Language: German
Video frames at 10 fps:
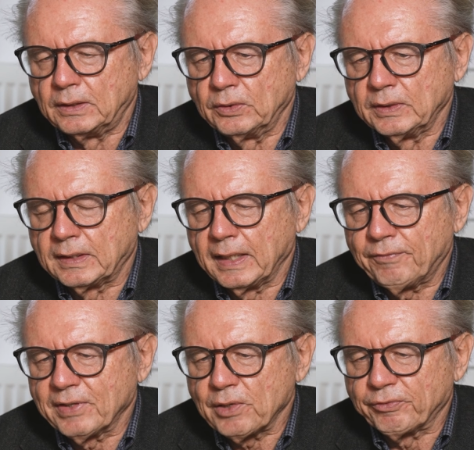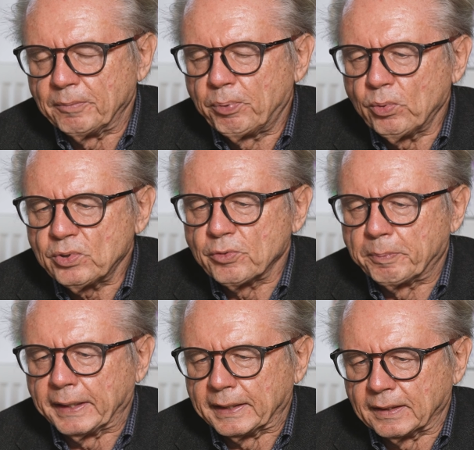und etwas auf den Punkt zu
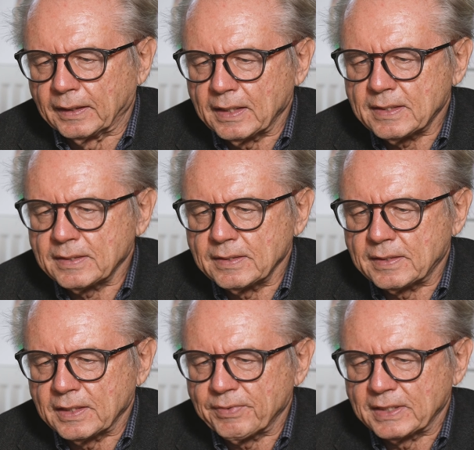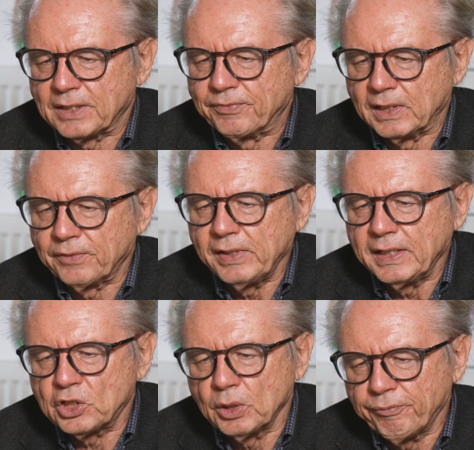bringen. Das ist das, was ich will. Ich will
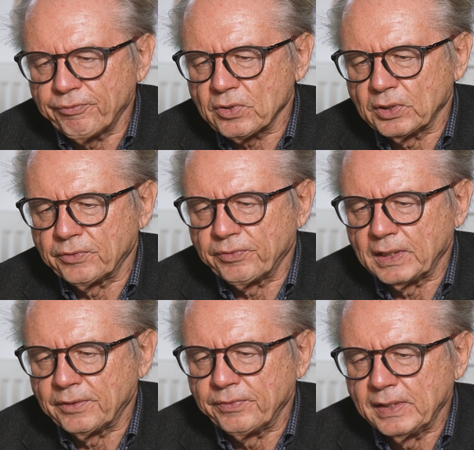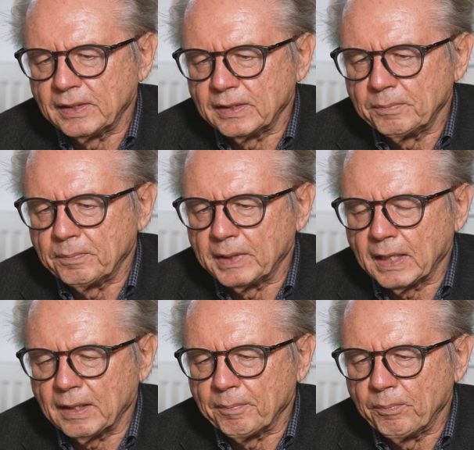nicht schimpfen, sondern ich, ich will mit
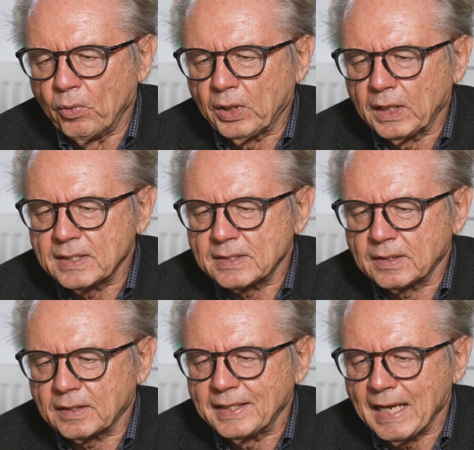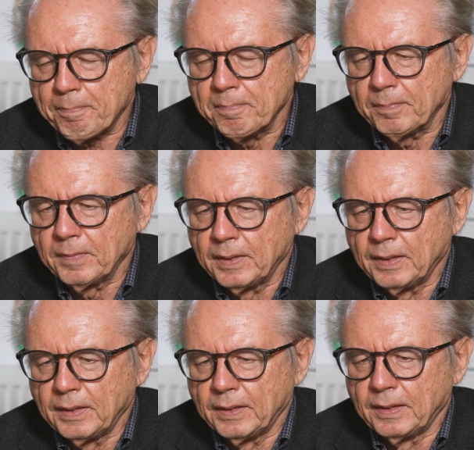einer möglichst knappen
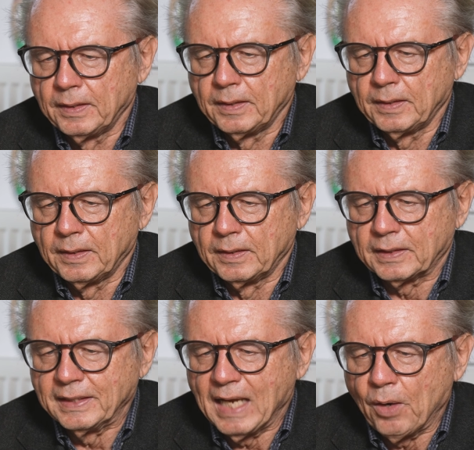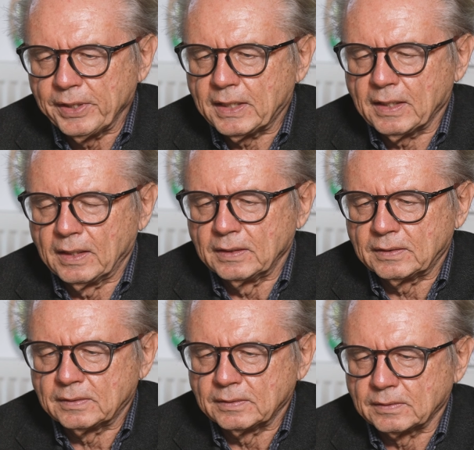
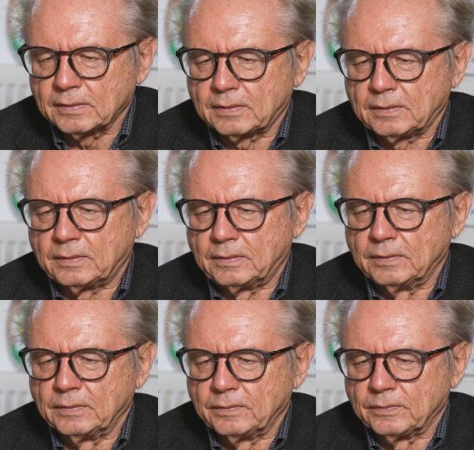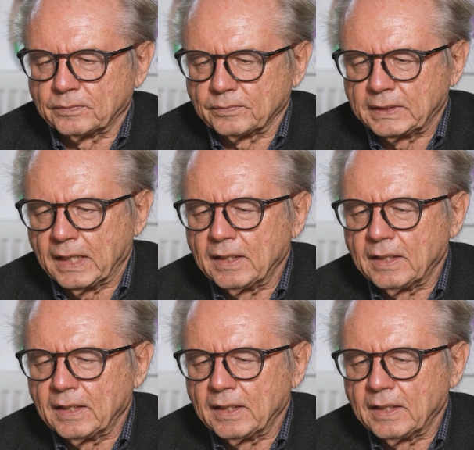Genauigkeit die